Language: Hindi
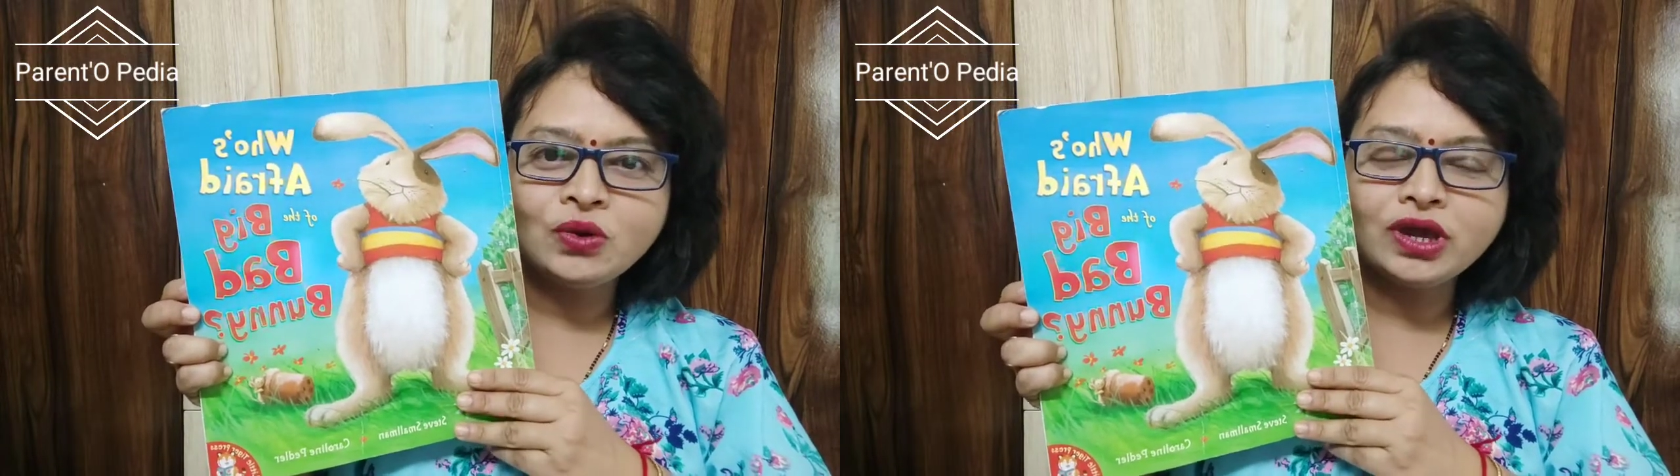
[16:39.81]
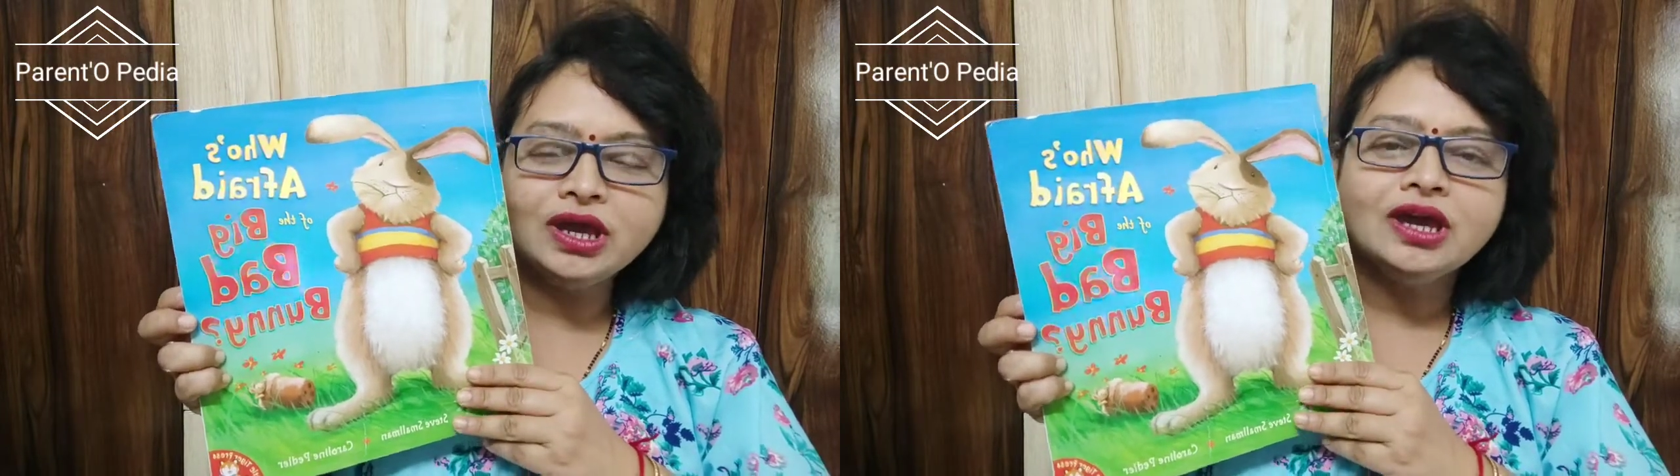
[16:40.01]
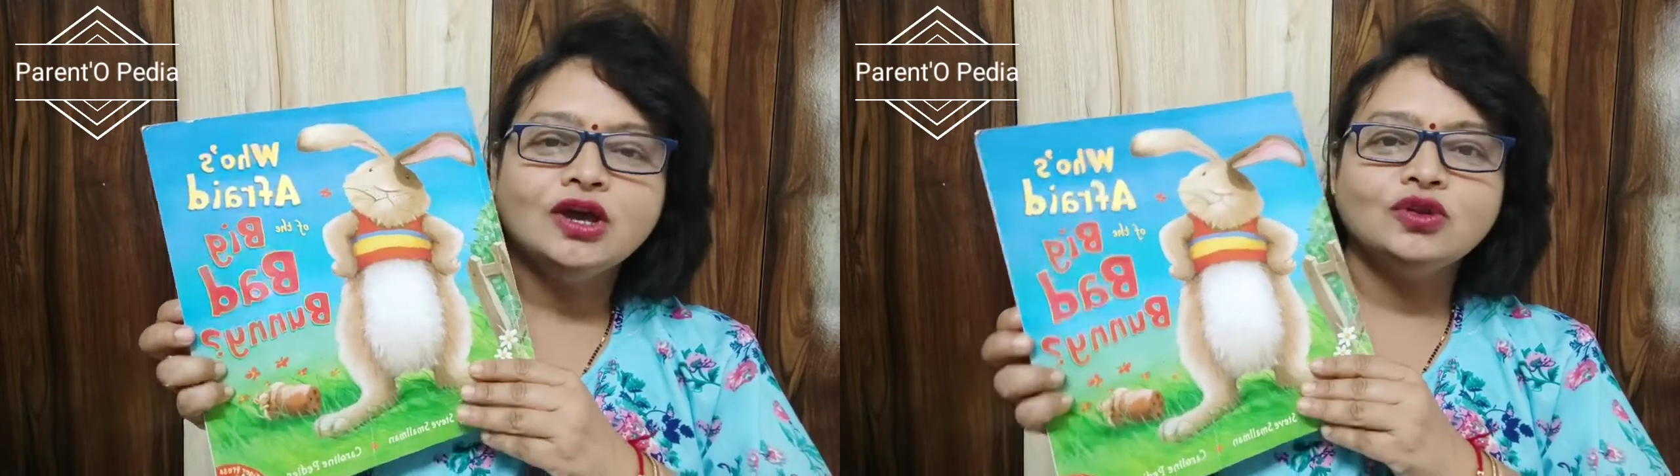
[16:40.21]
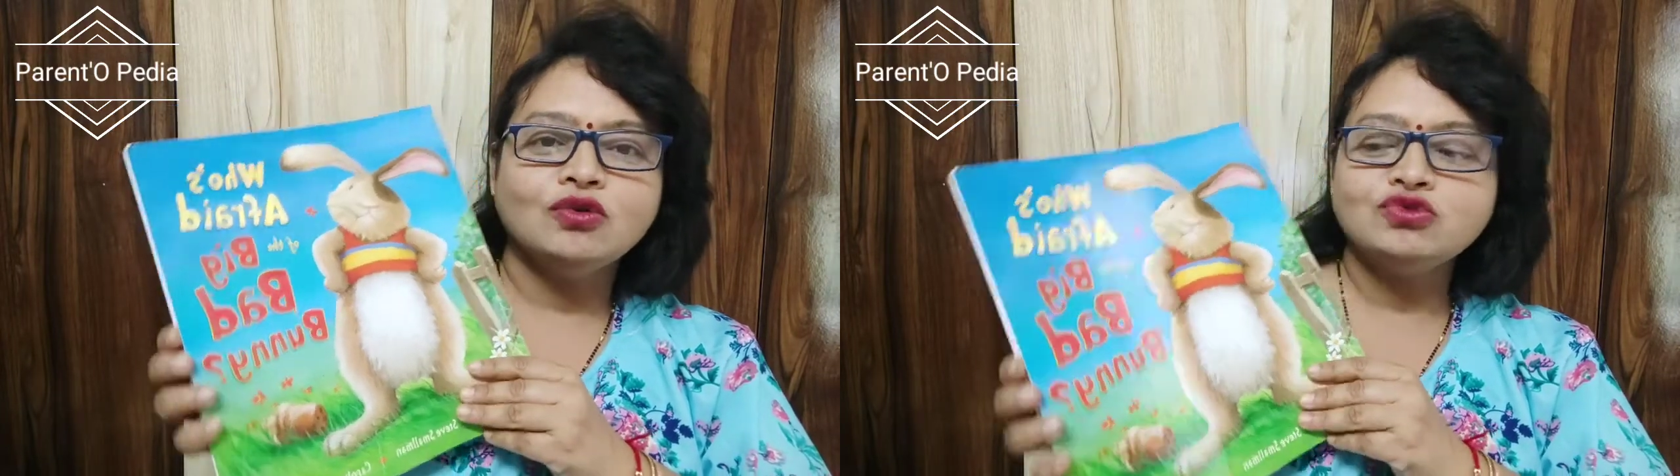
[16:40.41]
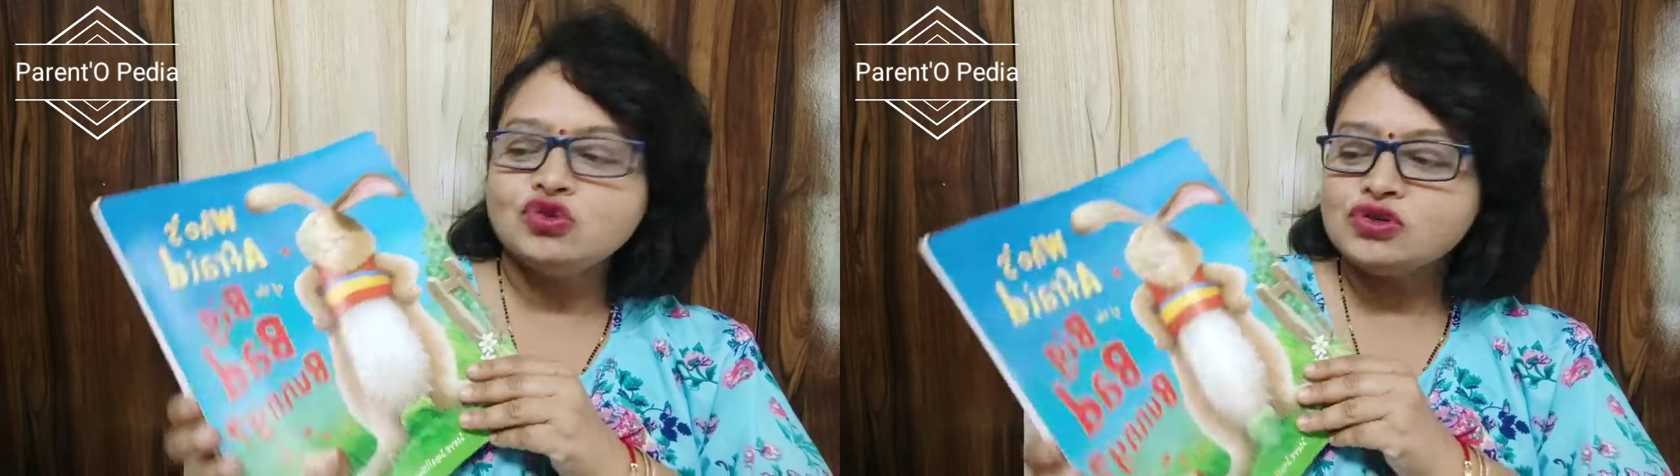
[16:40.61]
ओके
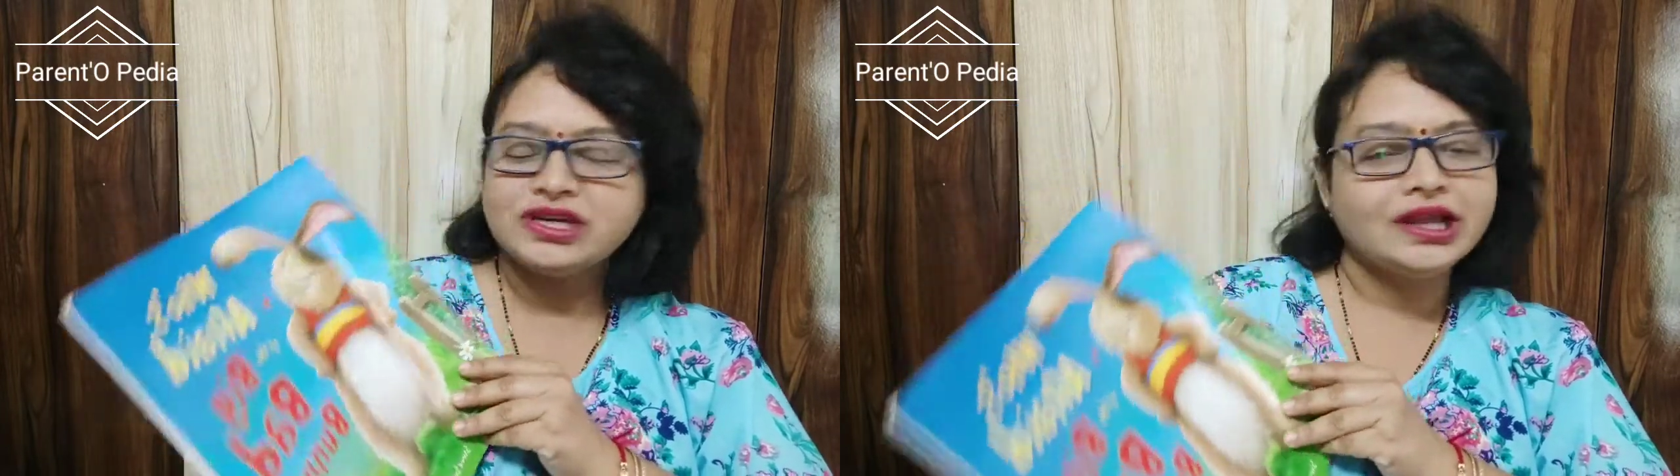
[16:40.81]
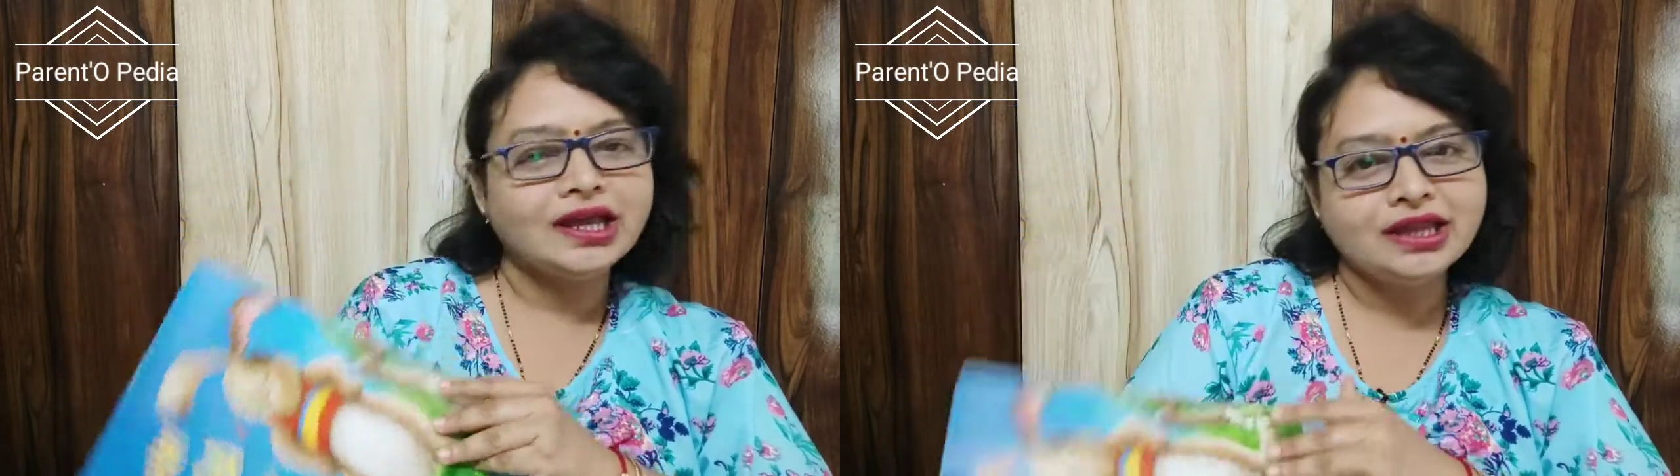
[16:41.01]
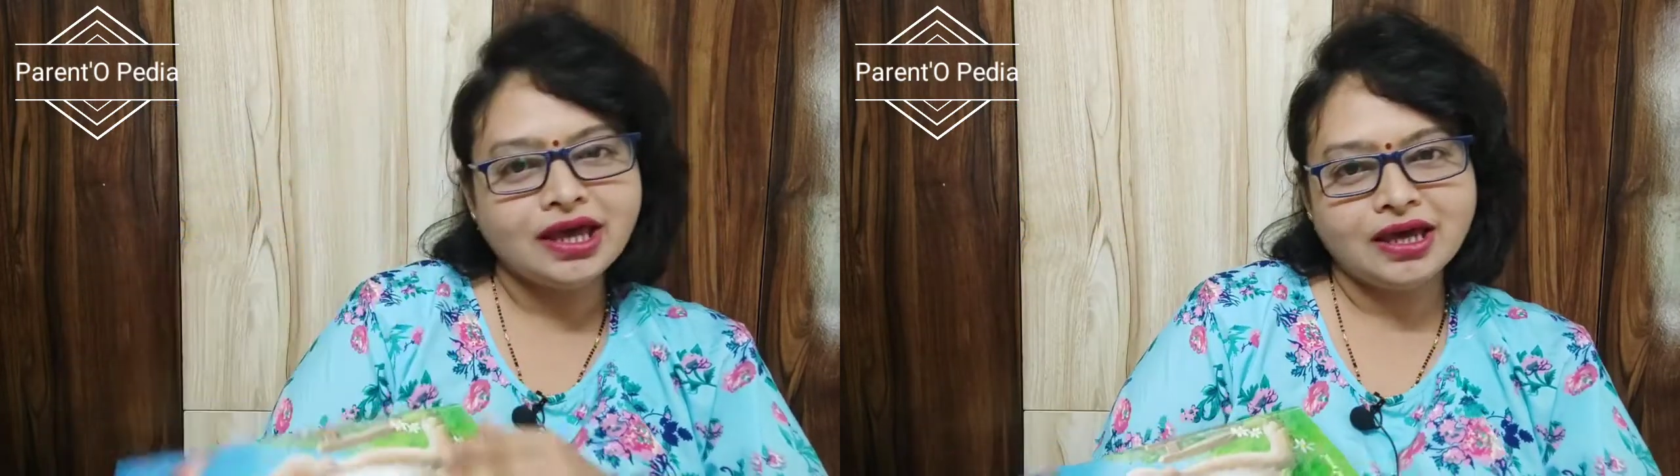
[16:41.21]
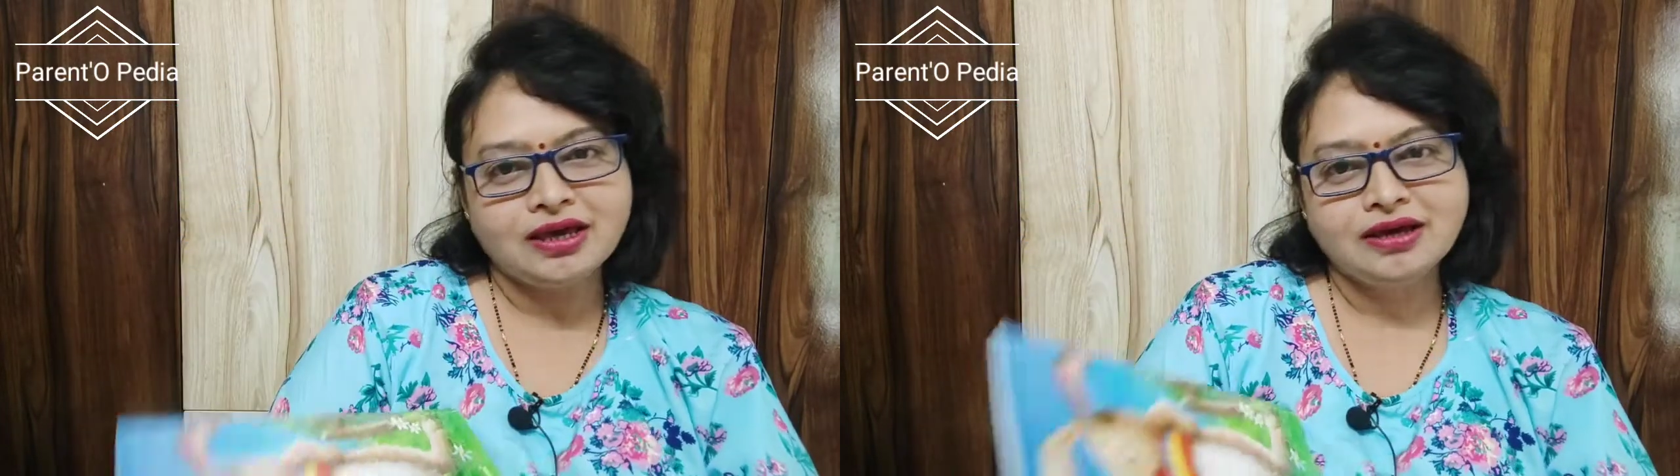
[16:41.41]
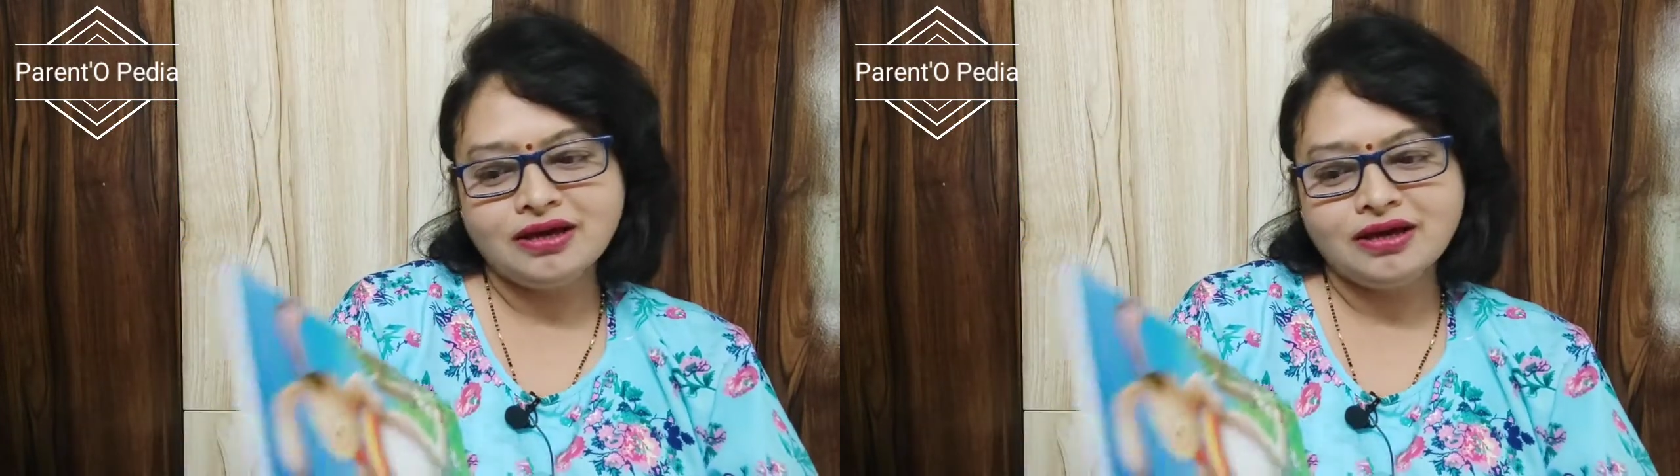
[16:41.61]
तो जो सताता है